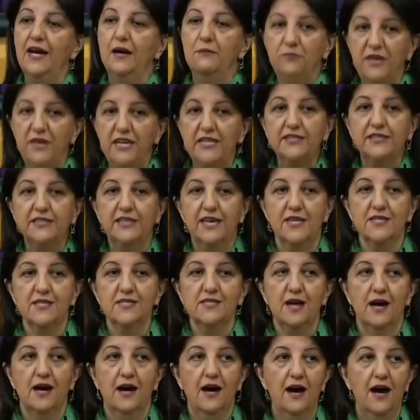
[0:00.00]
bir kez
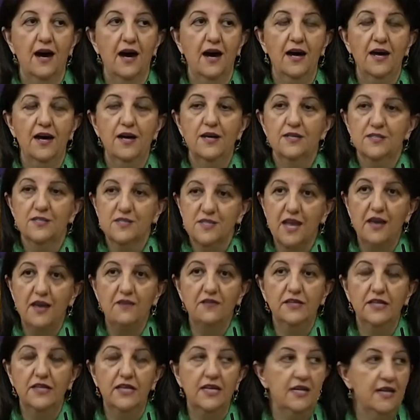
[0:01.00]
daha
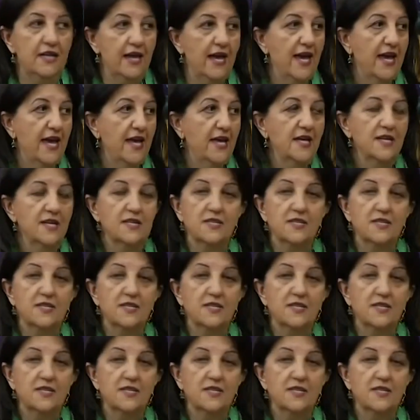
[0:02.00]
sevgiyle,